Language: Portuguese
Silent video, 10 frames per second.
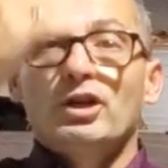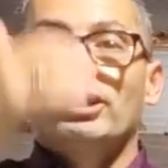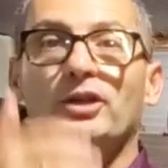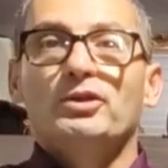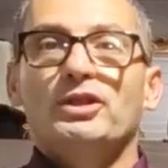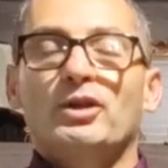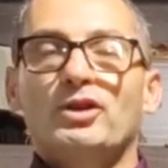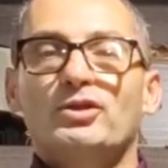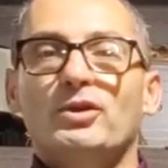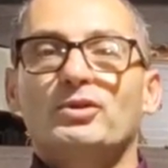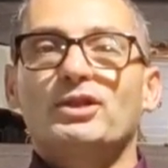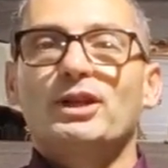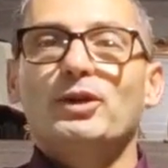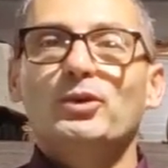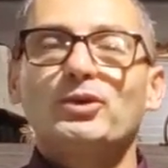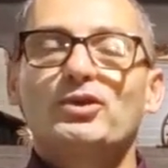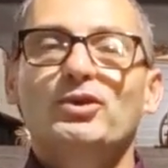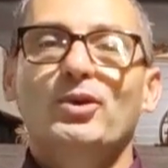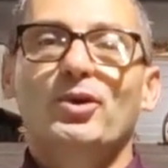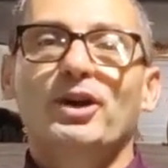Vinde, ó Deus, em nosso auxílio,
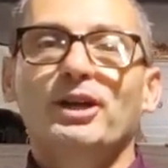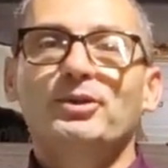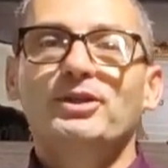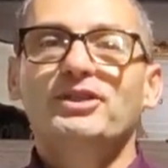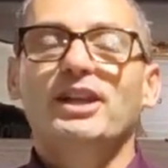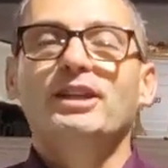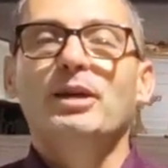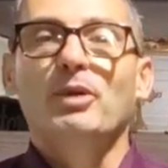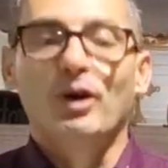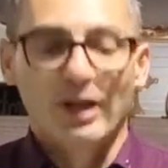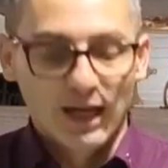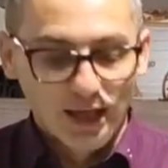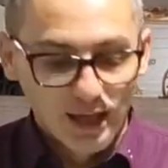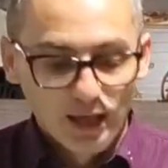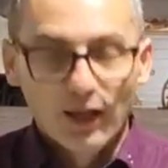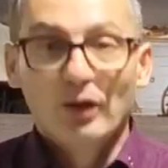socorrei-nos sem demora.